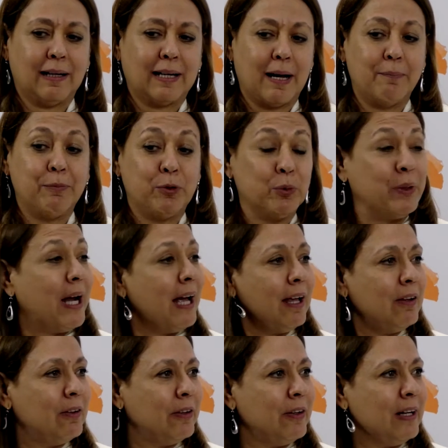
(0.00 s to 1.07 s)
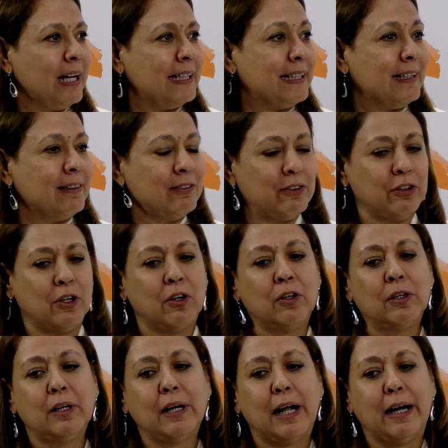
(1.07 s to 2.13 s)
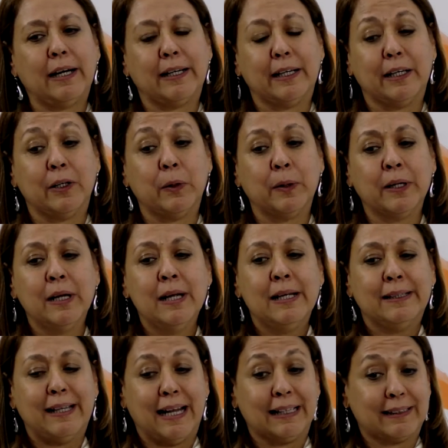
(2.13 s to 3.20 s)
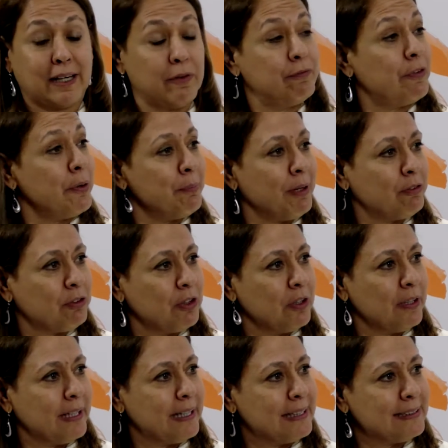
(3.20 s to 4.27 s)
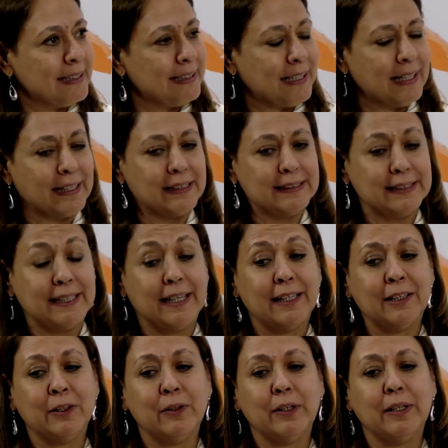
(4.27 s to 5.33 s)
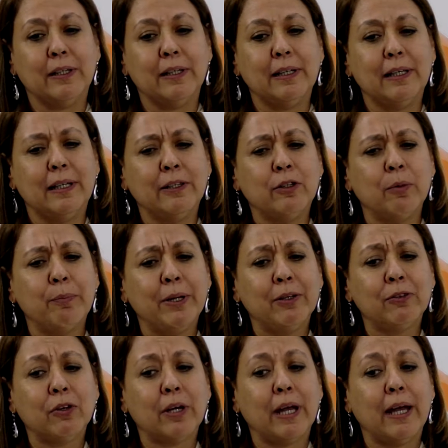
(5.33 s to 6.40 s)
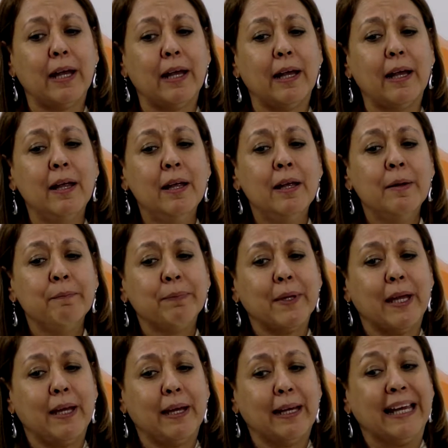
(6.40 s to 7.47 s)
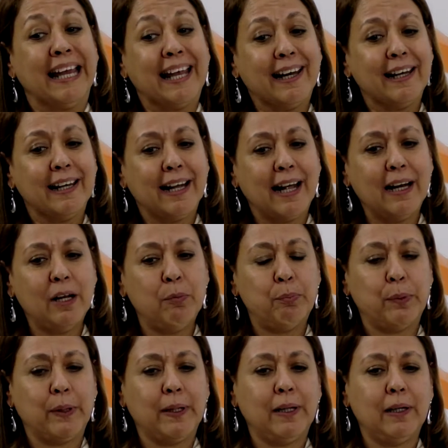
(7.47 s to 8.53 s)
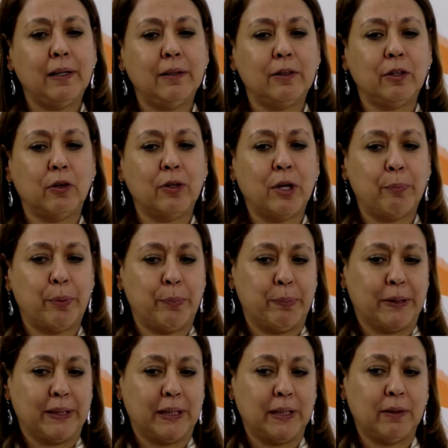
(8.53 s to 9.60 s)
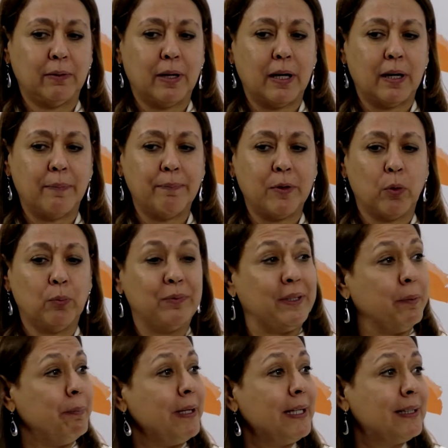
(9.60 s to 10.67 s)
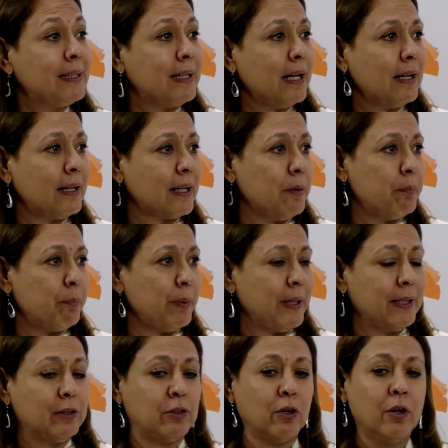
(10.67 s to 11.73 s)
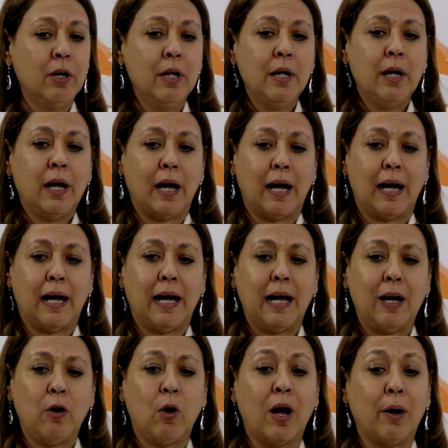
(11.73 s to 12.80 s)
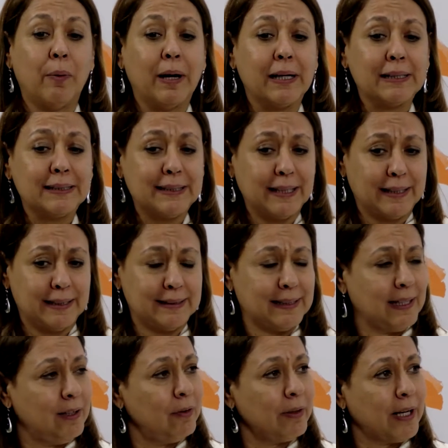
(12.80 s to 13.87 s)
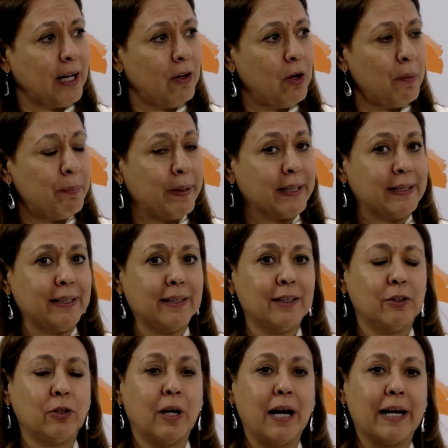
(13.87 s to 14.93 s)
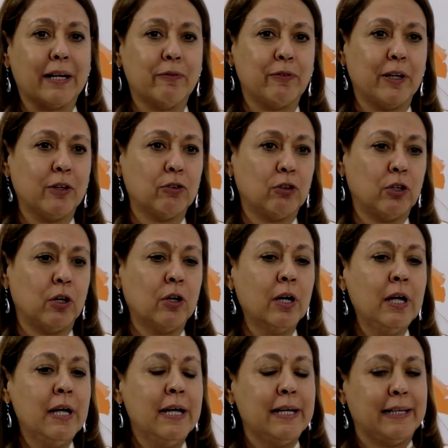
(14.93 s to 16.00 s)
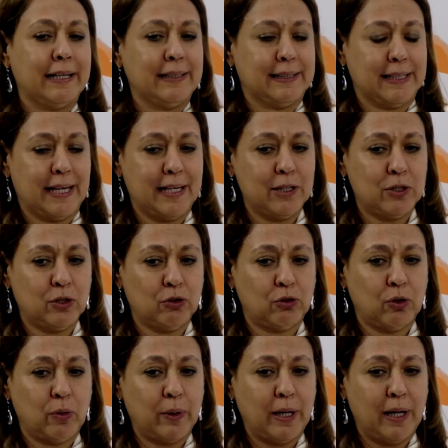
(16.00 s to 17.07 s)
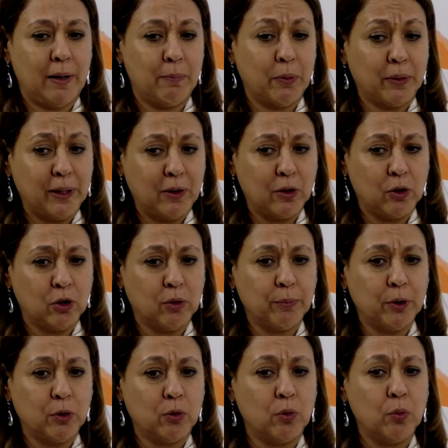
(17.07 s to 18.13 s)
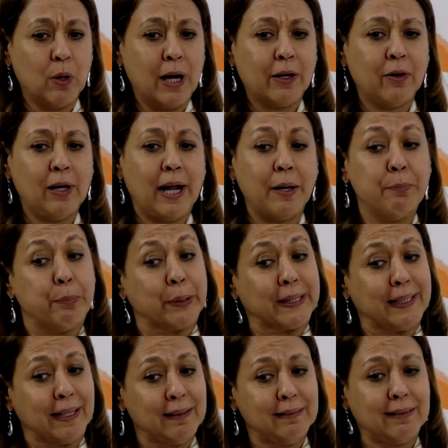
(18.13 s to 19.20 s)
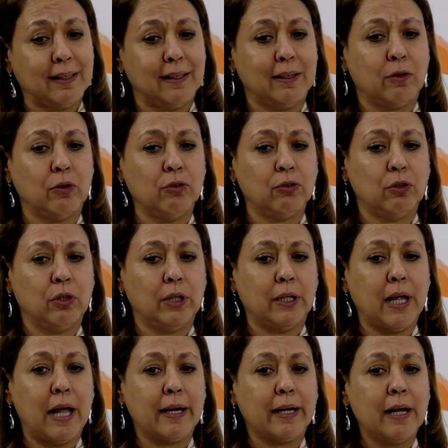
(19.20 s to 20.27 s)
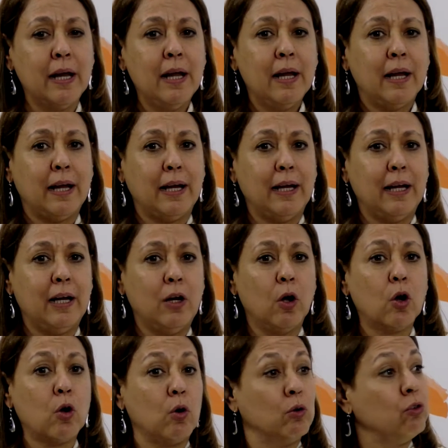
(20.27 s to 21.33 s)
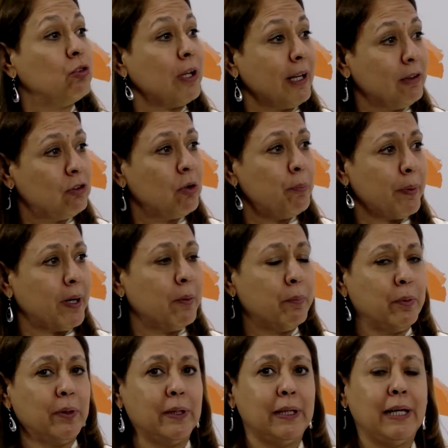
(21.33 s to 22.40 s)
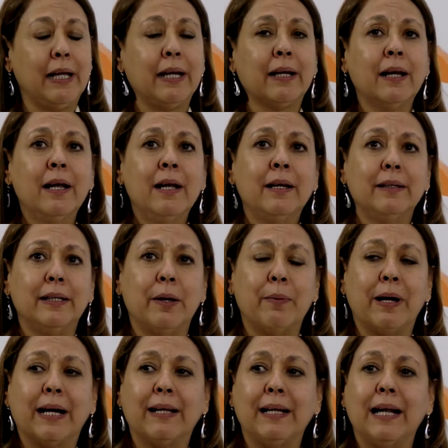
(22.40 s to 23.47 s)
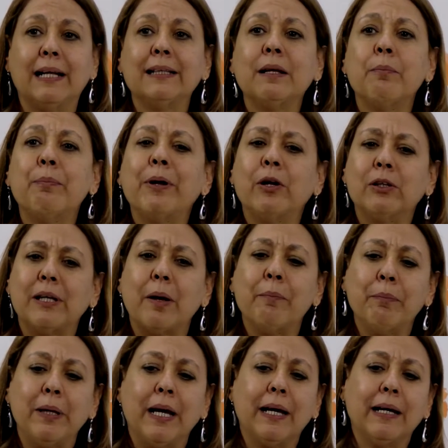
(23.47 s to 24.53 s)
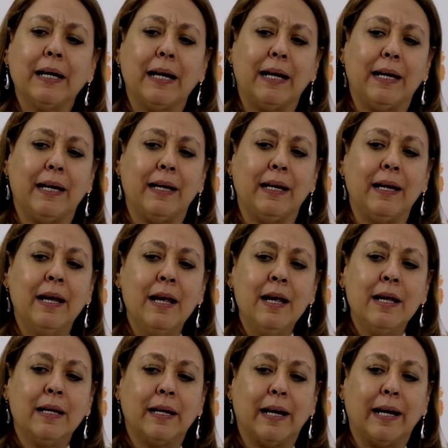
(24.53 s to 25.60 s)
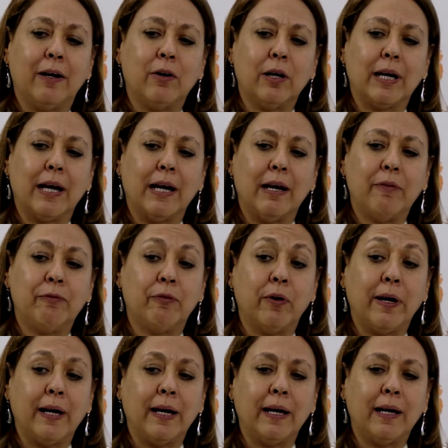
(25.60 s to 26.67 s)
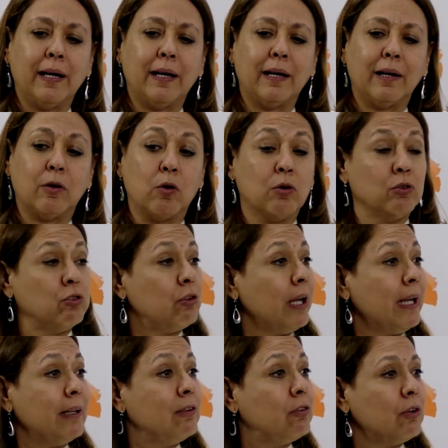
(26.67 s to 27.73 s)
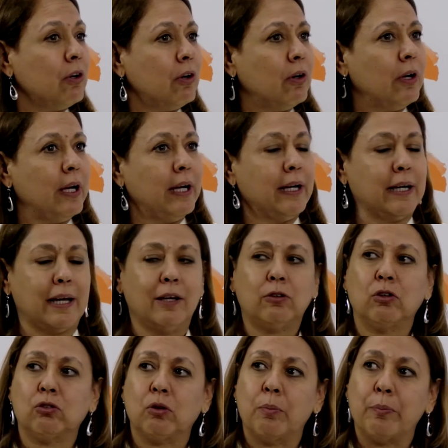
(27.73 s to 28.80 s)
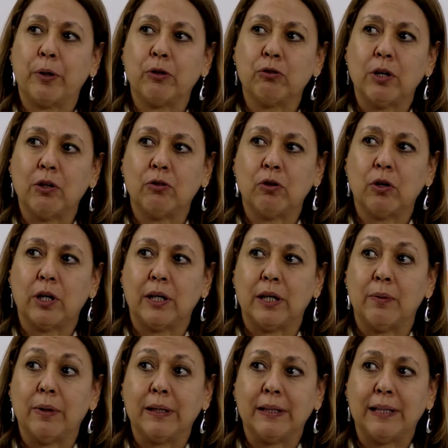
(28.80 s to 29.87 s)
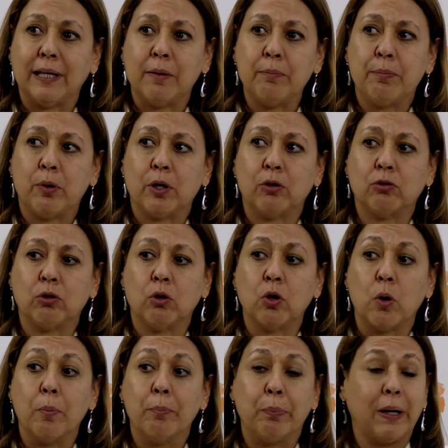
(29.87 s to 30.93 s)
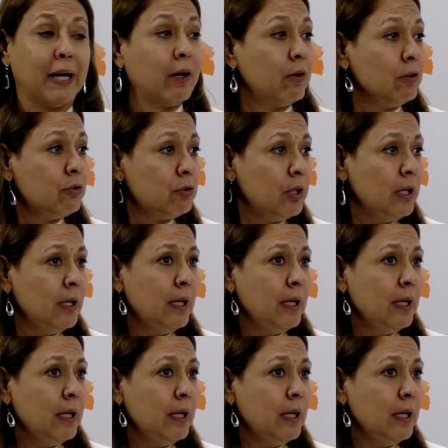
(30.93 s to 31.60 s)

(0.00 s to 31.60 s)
capturado ¿no? la atención alrededor de las transformaciones que se están haciendo. Y, yo pienso que en general el panel dio una perspectiva optimista respecto a los avances que se han logrado a partir de toda la reflexión que se ha hecho sobre el modelo económico cubano, la importancia de consolidar eh, los consensos para poder llevar adelante, pero también eh, Creo que fue eh, consenso eh, que estos son procesos que llevan tiempo, que son complejos,